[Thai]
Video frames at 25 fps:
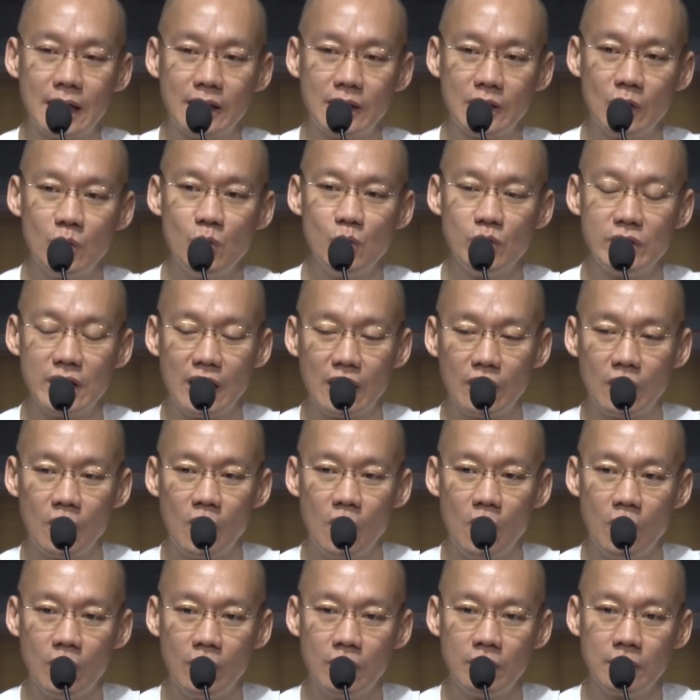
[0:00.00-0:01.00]
นสัตว์เนี่ย
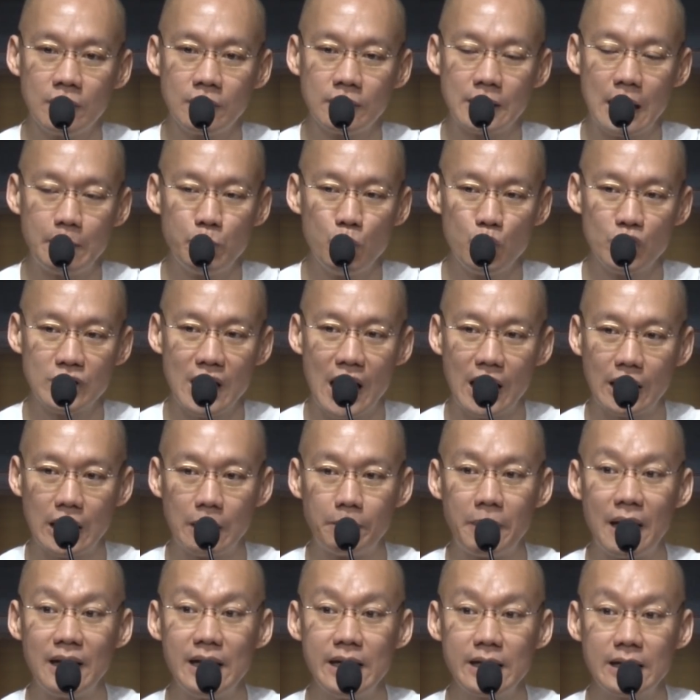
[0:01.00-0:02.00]
ของตัปุษะ
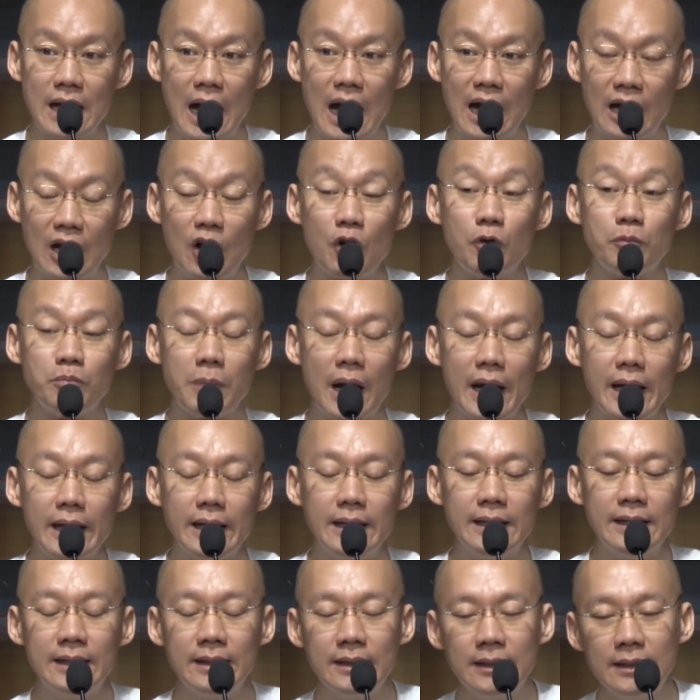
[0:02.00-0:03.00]
กับพลิกะเข้าไป
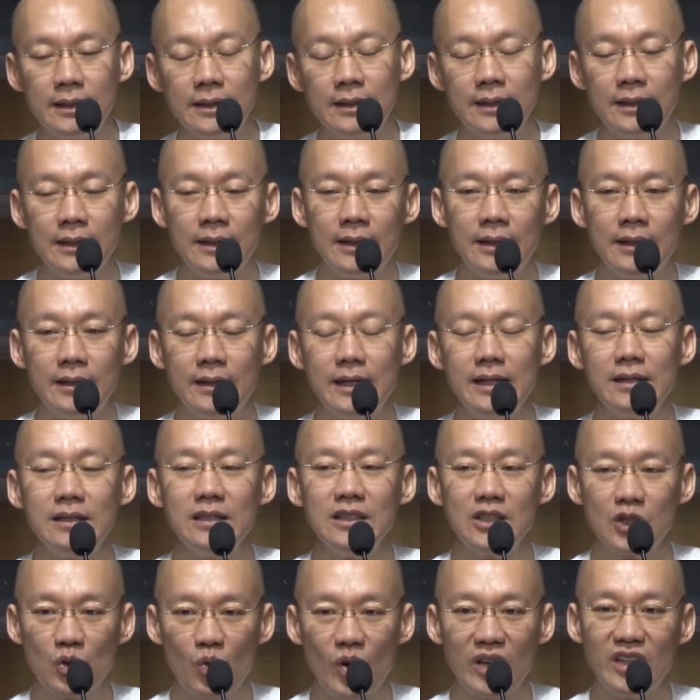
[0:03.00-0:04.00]
นี่
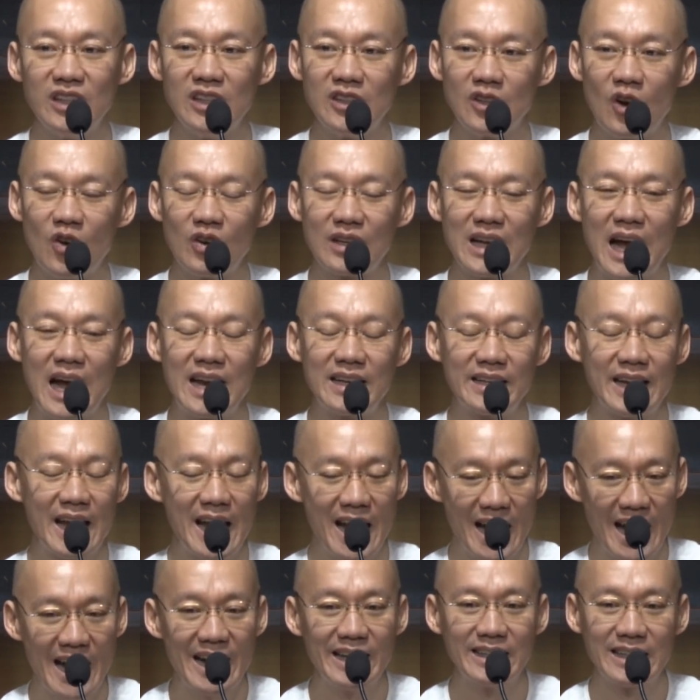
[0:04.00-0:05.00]
คือส่วนหนึ่งของการ
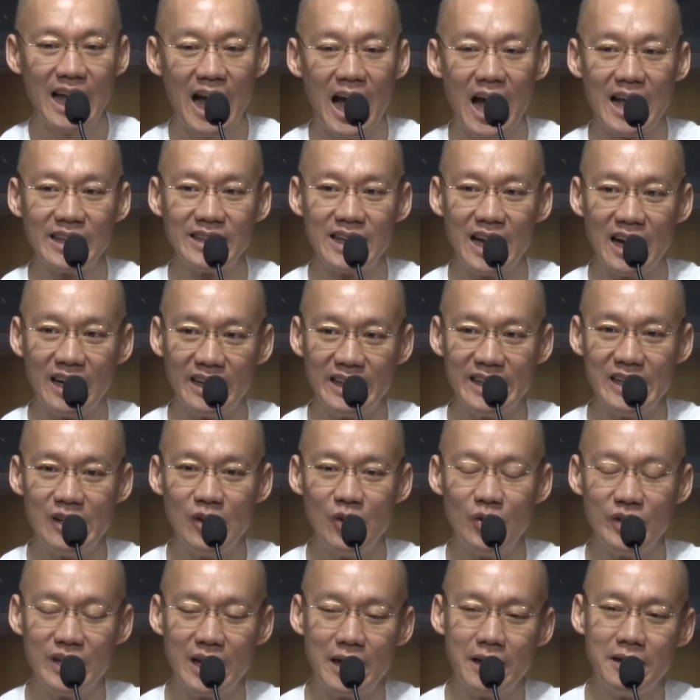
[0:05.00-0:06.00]
แค่ให้ทานอย่างเดี
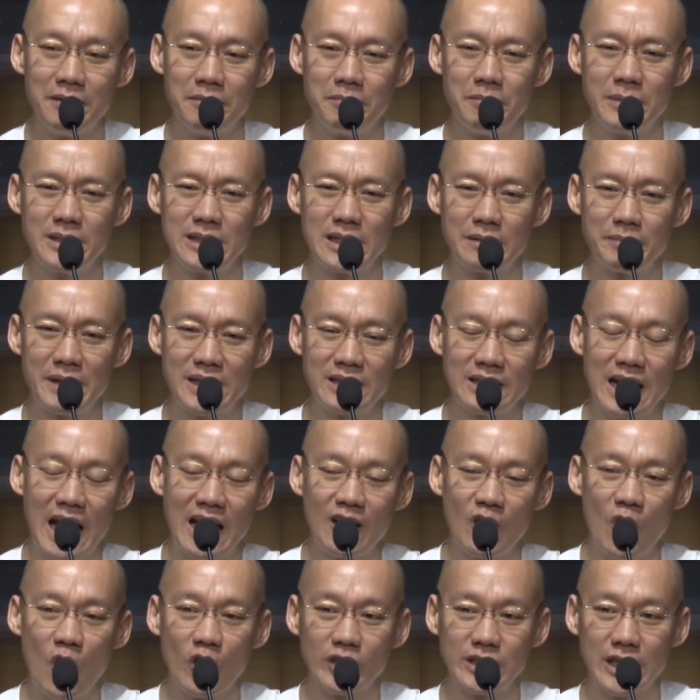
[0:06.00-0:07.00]
ยวเนี่ย มันจะเป็น
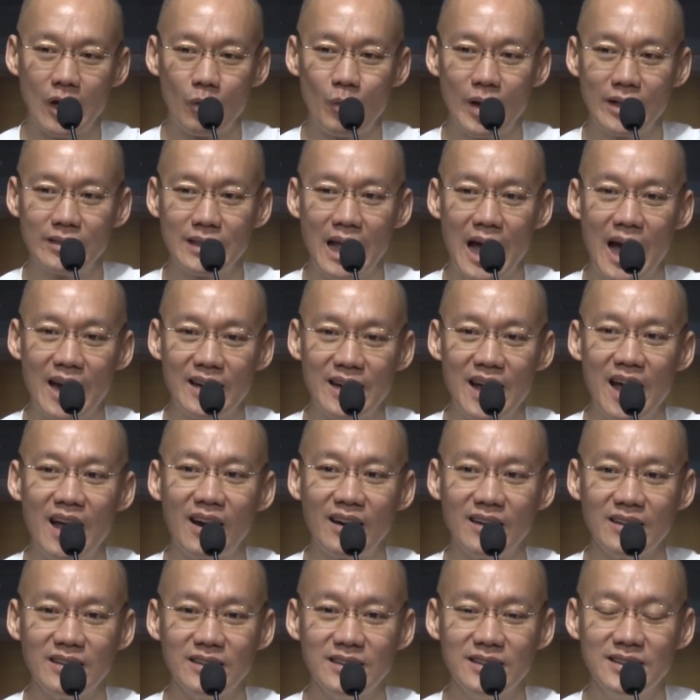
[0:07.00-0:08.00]
การออกจากวัฏฏะได้
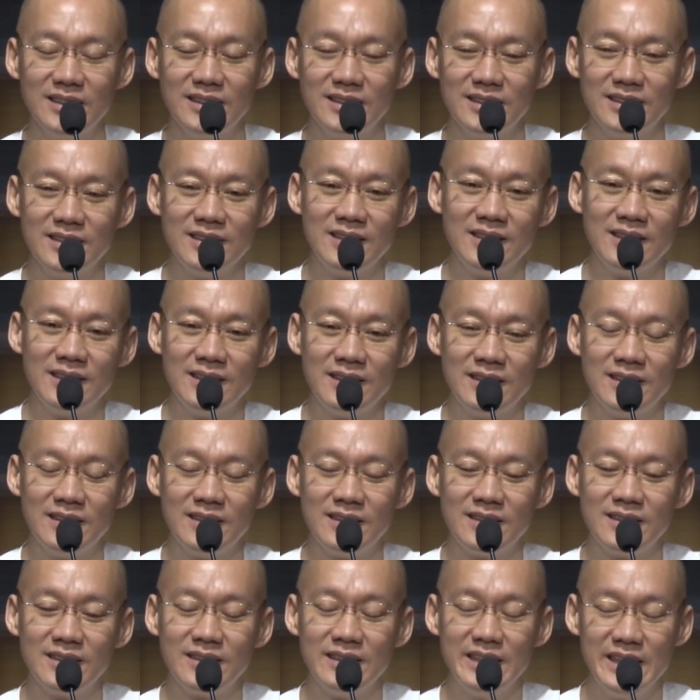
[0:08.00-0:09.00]
หรือ
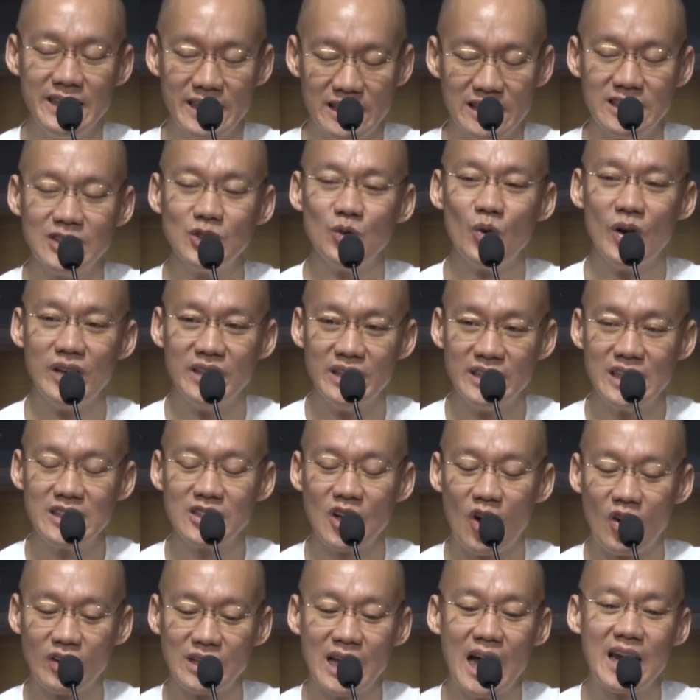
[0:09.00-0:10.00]
นี่คือส่วนหนึ่ง
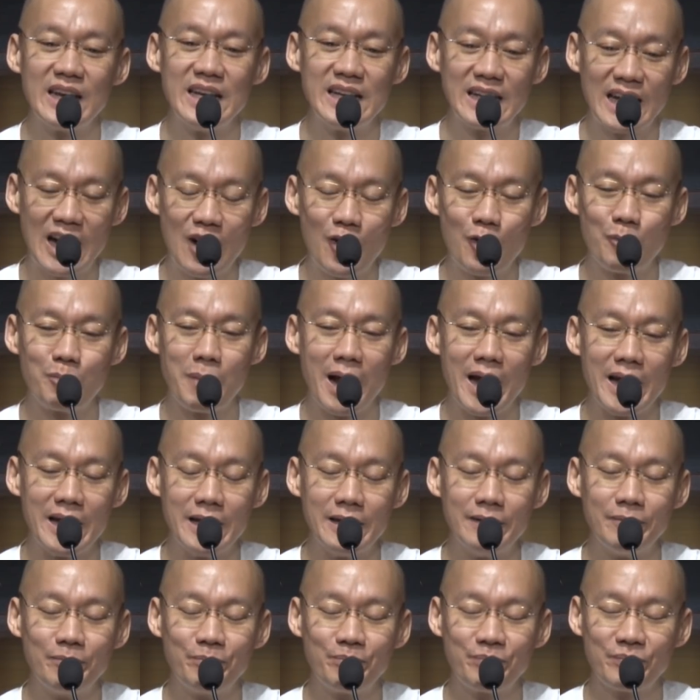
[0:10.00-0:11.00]
ที่สองท่านนี้เข้าไป
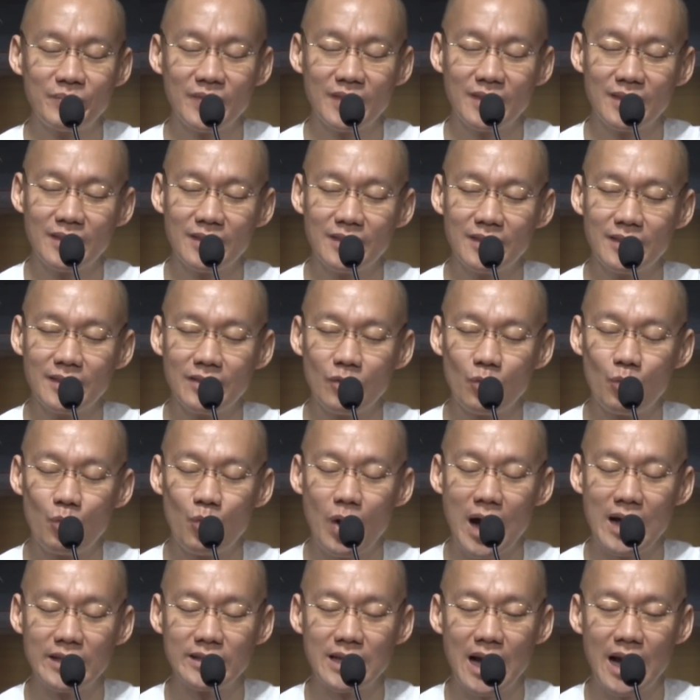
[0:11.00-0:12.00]

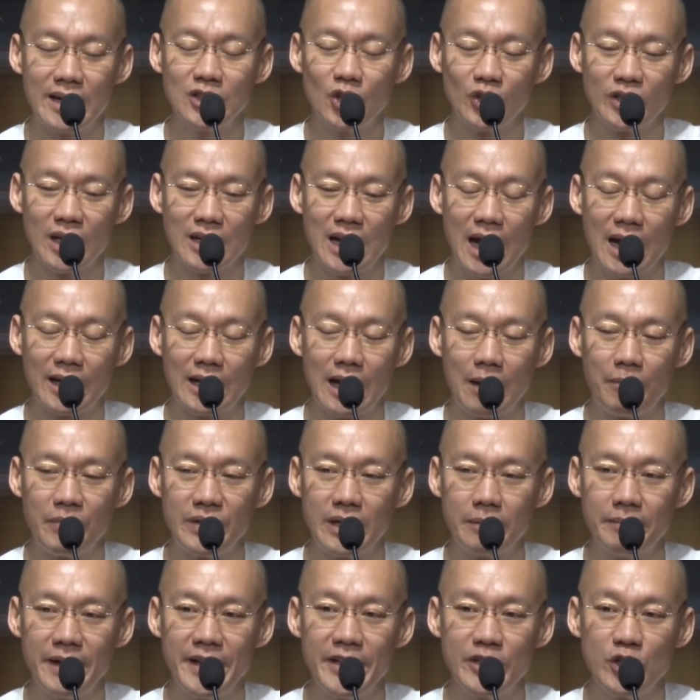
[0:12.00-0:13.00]
วาจาสนทนาธรรม
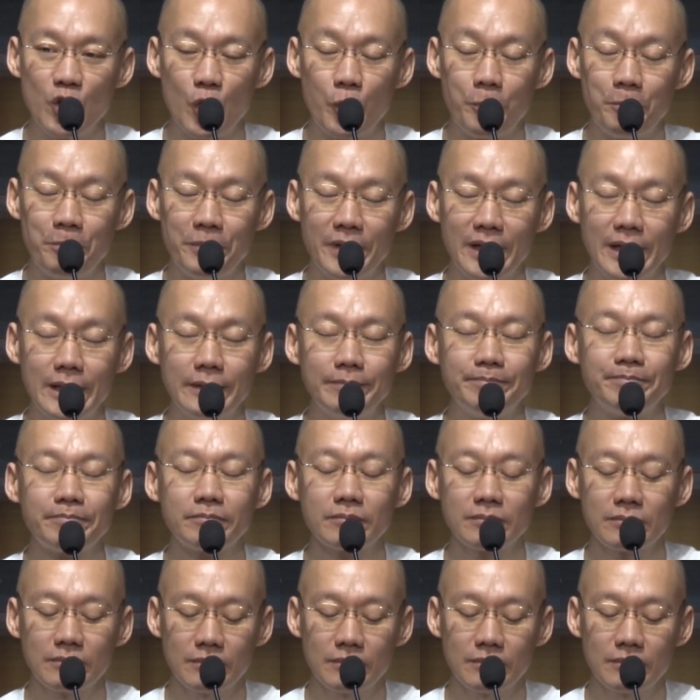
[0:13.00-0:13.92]
ยังไม่จบนะ